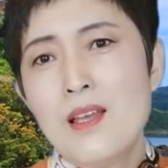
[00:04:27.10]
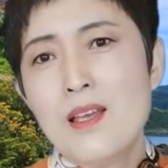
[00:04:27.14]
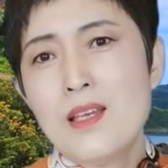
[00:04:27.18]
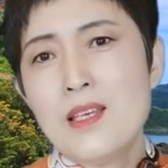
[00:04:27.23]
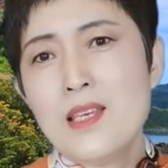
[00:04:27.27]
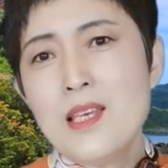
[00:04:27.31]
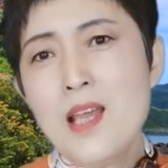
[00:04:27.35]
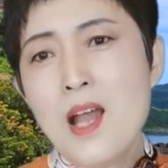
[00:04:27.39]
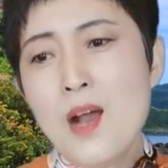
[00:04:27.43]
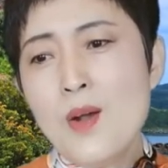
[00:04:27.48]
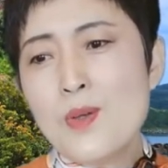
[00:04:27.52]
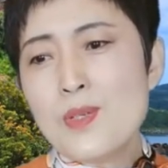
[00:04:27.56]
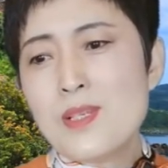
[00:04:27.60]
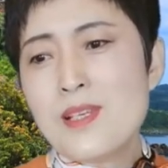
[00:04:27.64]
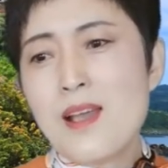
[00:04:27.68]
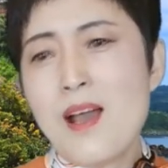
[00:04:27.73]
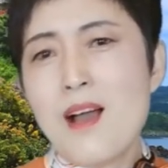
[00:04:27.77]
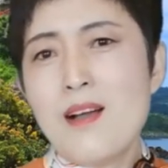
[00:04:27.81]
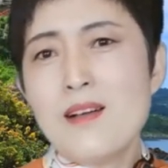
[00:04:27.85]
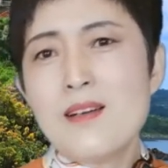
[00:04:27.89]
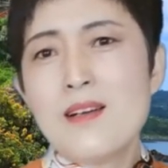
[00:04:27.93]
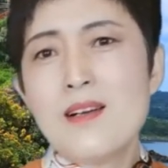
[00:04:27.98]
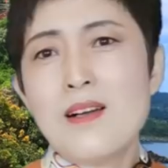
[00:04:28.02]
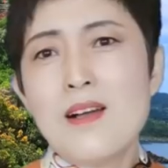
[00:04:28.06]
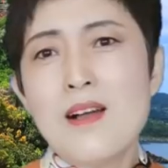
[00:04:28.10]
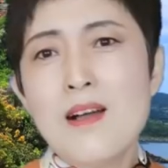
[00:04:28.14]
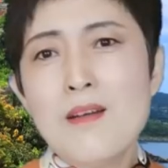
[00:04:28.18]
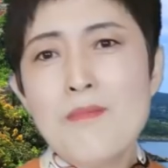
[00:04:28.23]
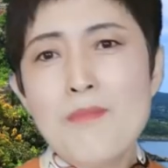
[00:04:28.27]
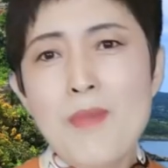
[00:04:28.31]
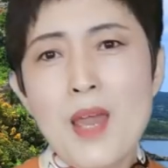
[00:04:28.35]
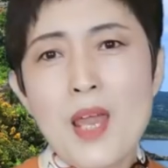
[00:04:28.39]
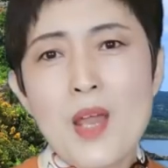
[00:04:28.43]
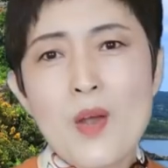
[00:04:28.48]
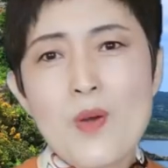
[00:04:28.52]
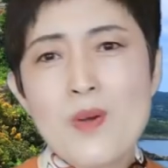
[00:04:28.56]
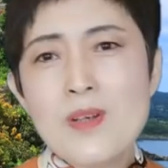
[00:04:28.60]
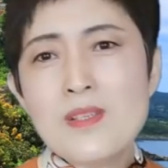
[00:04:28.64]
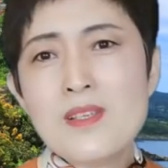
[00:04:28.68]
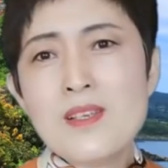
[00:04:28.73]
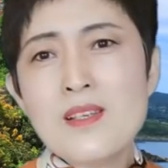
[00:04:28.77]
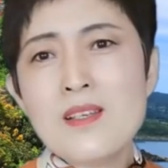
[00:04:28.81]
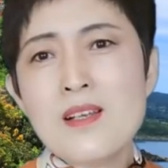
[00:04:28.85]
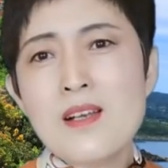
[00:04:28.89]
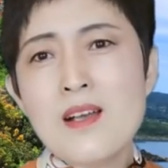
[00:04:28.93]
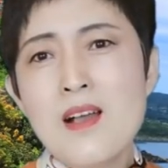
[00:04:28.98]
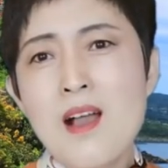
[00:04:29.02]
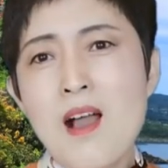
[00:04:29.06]
要想和美国
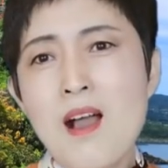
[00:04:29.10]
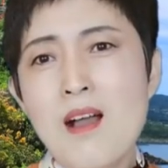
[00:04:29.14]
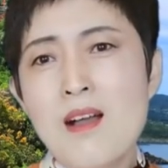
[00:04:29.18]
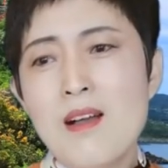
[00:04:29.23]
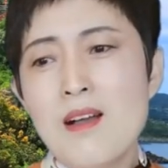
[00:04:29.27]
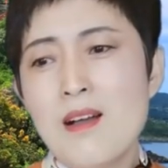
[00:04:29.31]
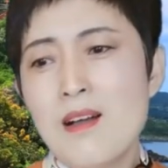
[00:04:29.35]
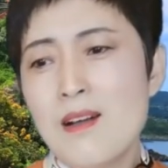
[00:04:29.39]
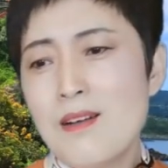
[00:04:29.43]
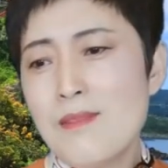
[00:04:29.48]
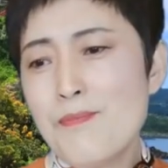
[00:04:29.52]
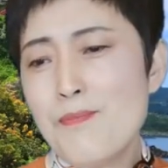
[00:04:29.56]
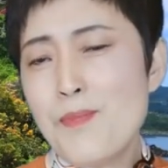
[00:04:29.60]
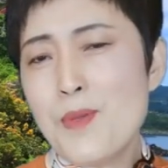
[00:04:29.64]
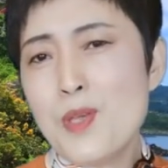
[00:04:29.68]
进行抗衡，